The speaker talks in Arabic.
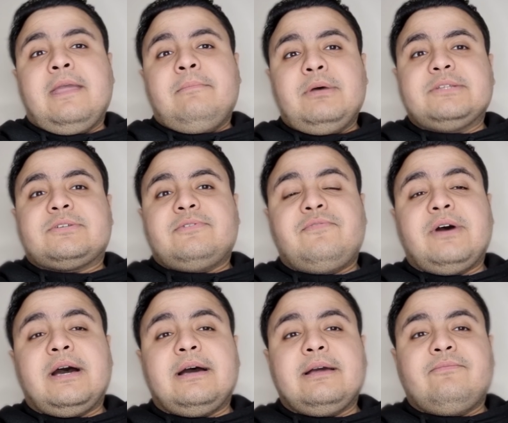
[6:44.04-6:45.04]
بس
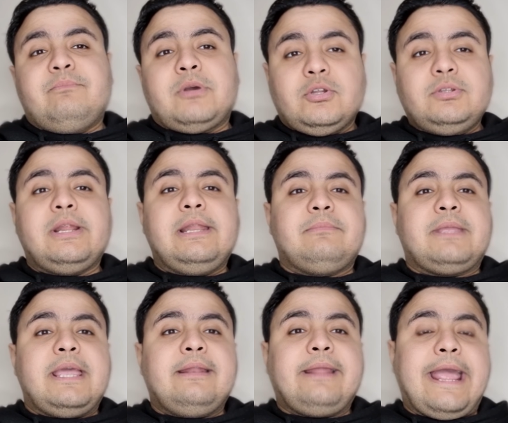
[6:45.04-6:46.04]
فبقدر
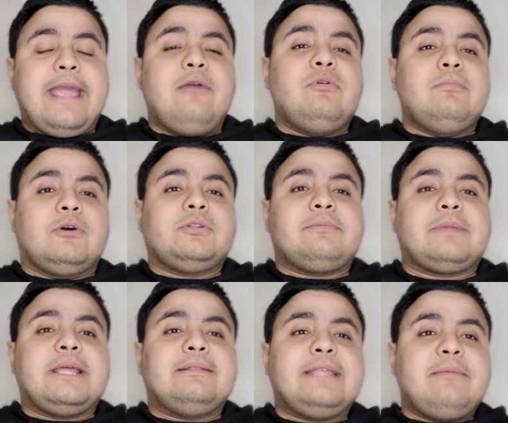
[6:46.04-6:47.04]
الامكان حاول بقدر
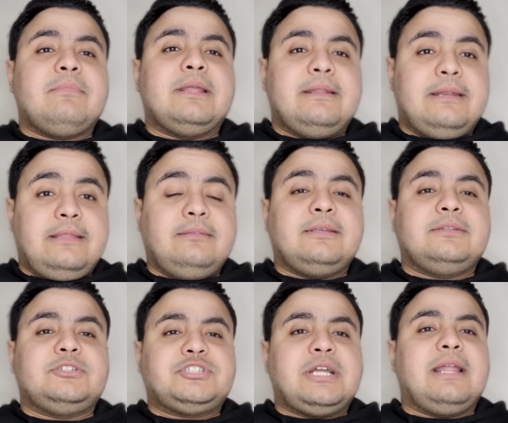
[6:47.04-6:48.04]
الامكان دايما ان انت
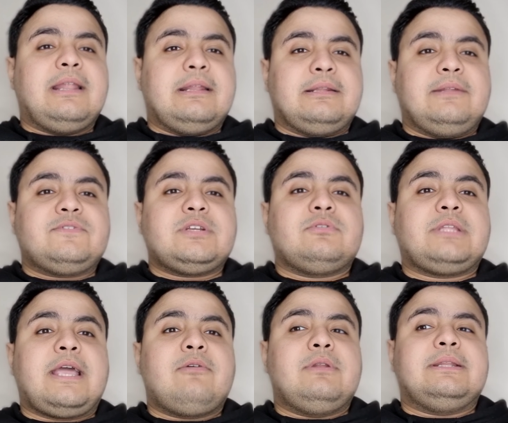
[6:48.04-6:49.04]
تشتغل على نفسك
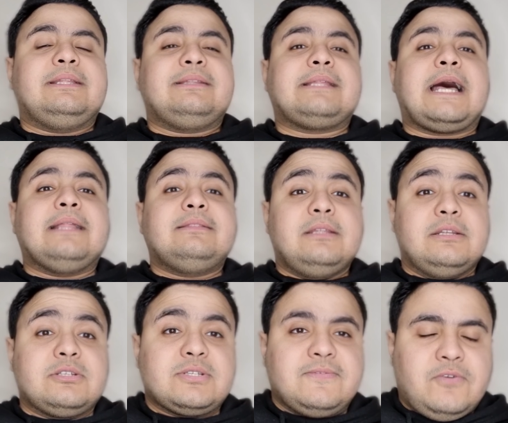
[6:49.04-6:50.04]
وتحاول ان انت تعدل
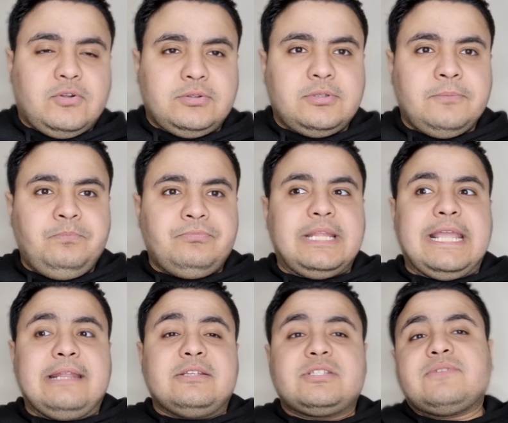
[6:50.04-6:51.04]
الصفات
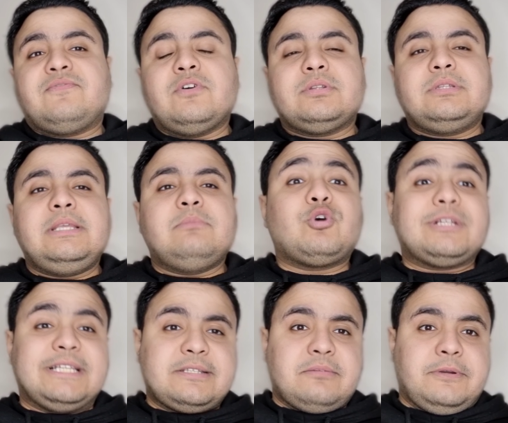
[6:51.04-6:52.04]
لان الصفات دي
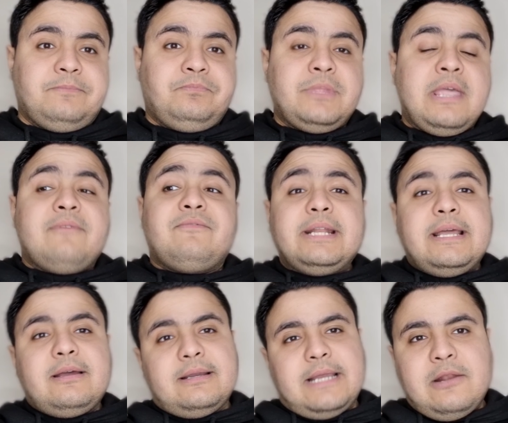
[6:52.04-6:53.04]
مكتسبه
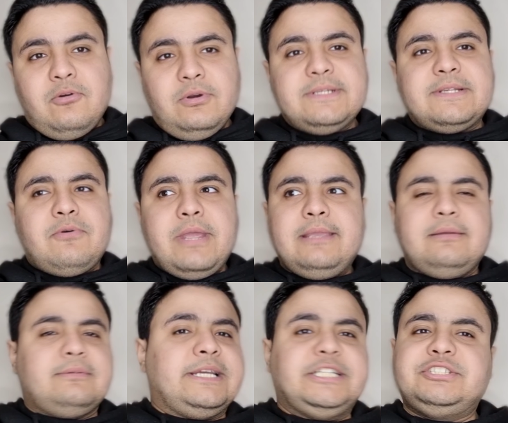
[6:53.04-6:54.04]
فانا along the
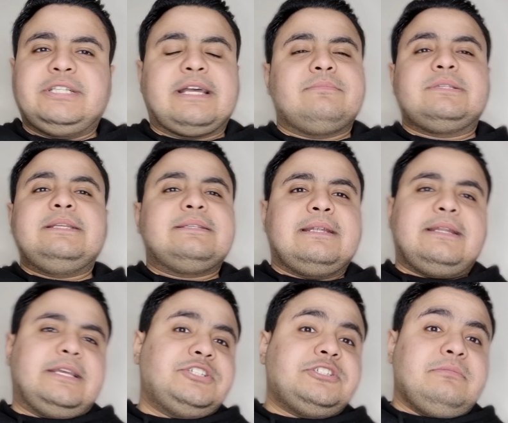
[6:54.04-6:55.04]
way عشت 50 سنه
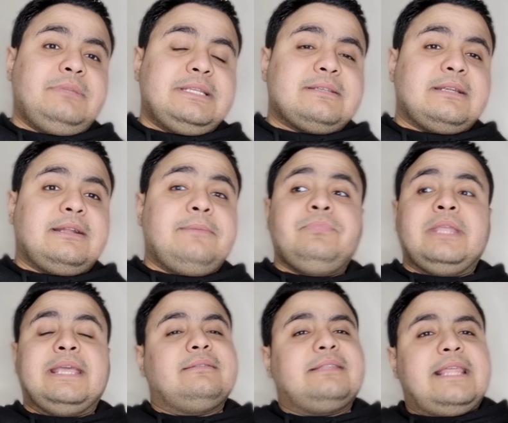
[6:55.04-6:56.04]
عشت 100 سنه
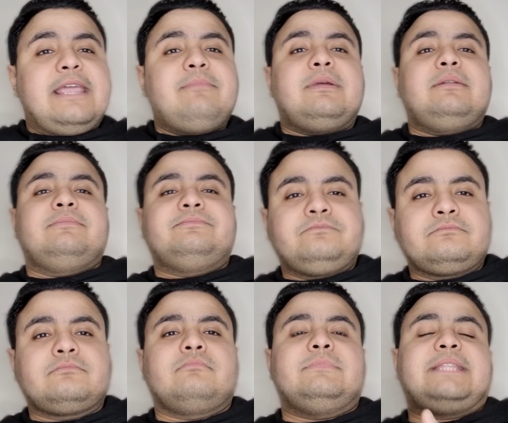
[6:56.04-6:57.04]
انت دايما
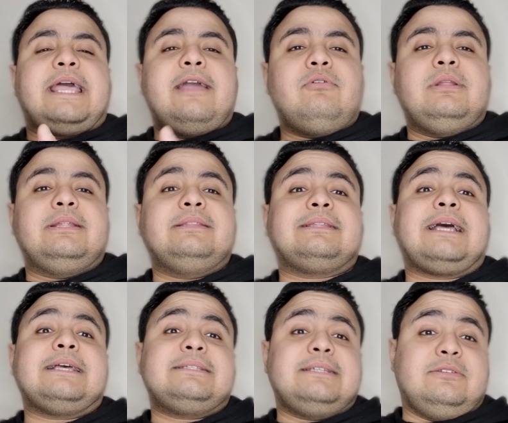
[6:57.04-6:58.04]
بتحاول ان انت
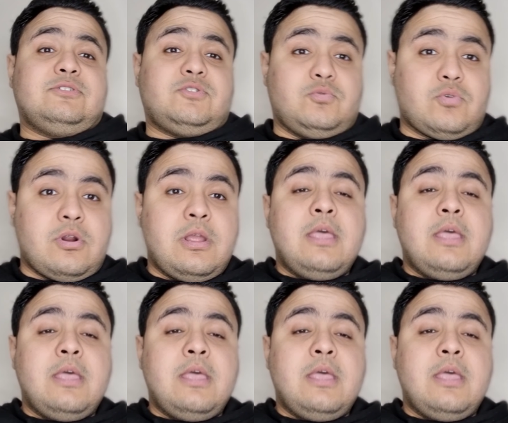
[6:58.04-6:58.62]
تحسن الصوره